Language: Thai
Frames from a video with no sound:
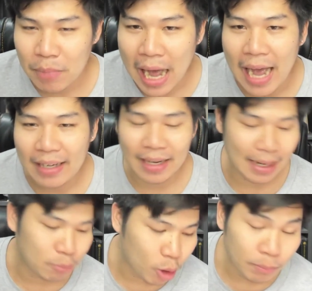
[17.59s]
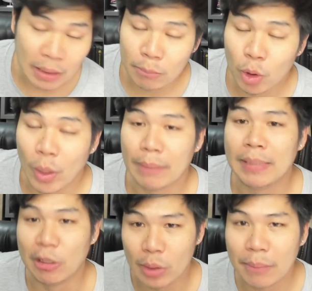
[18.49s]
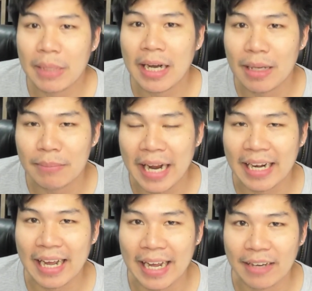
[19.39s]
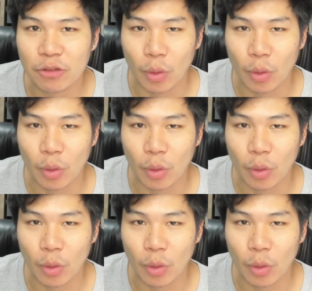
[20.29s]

พระนะครับกรมตำรวจผิวเดิมๆเนี่ยนะฮะ